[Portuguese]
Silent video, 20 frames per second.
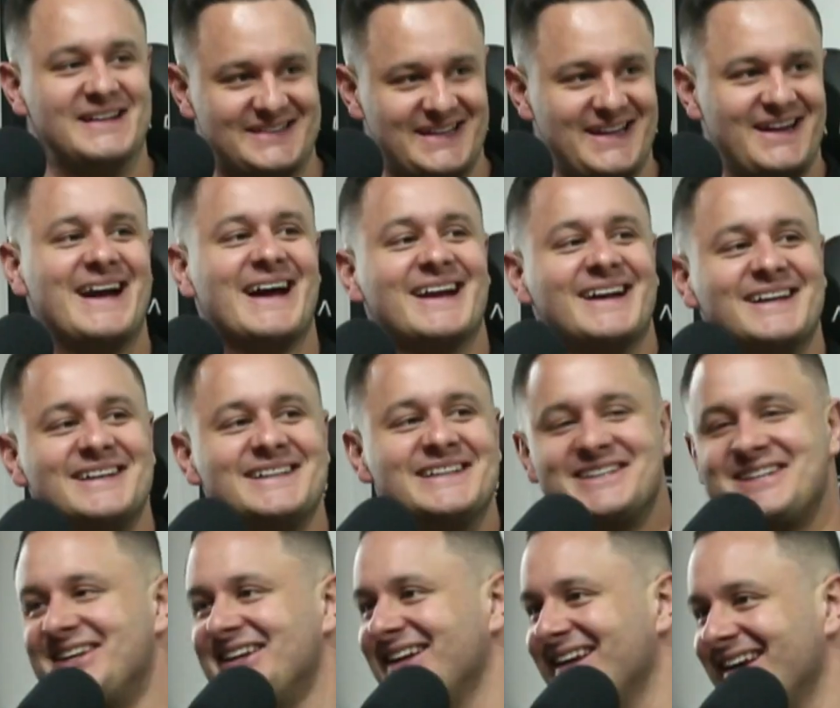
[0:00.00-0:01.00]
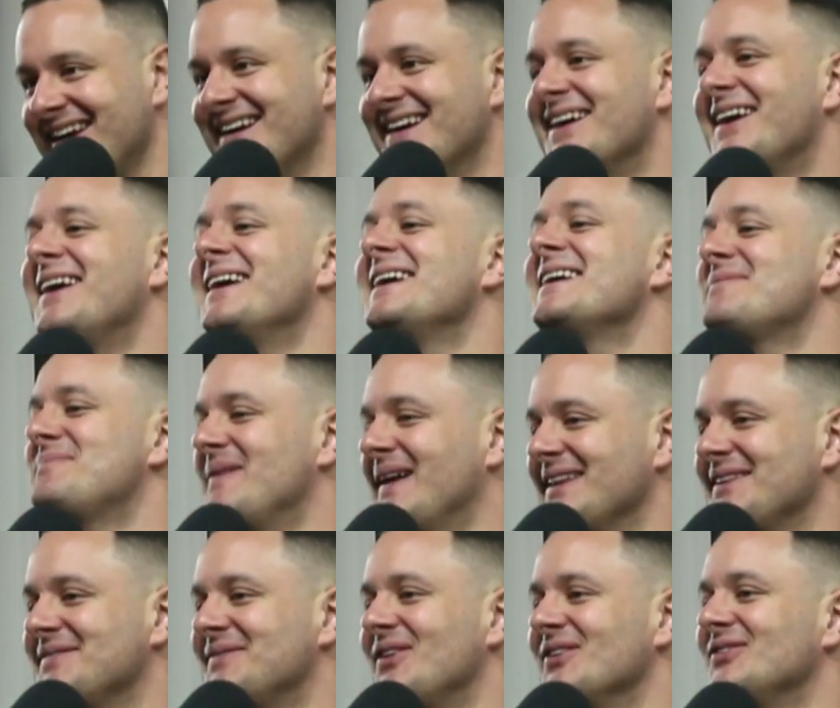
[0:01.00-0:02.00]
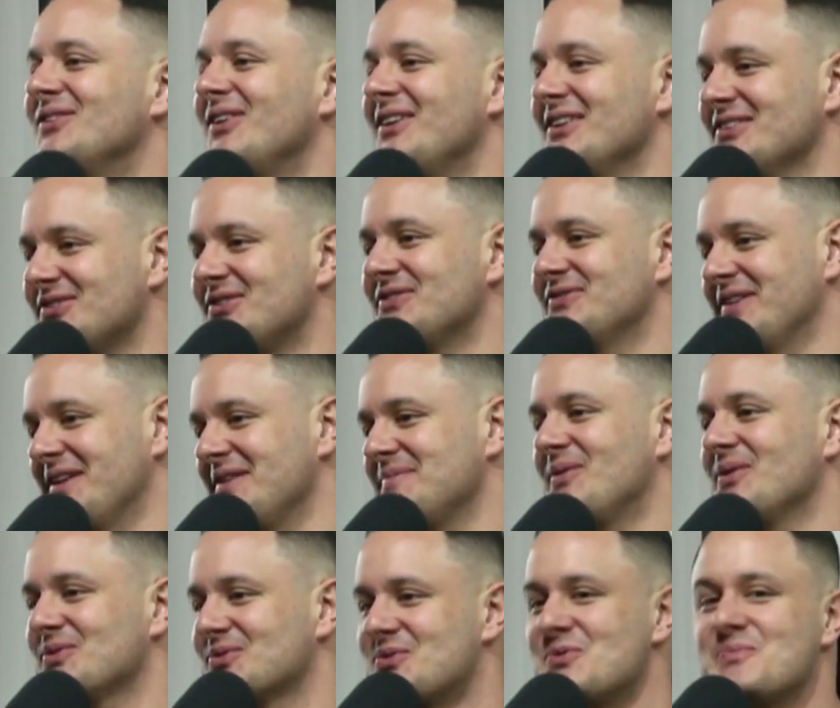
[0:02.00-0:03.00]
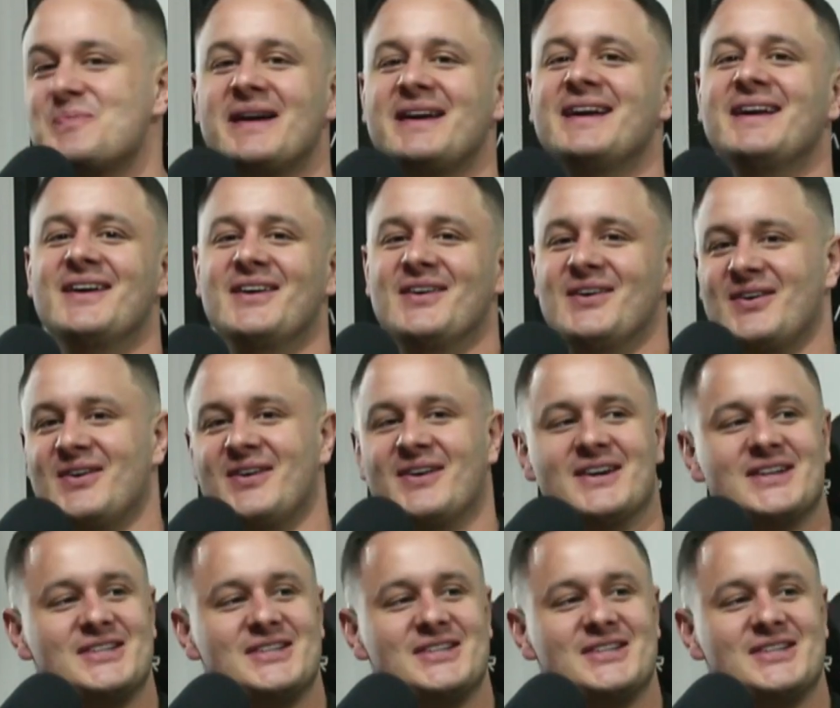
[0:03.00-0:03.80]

que garantir. Ai, que piada maldosa, ô Felipão, desculpa aí. Ô, oh, isso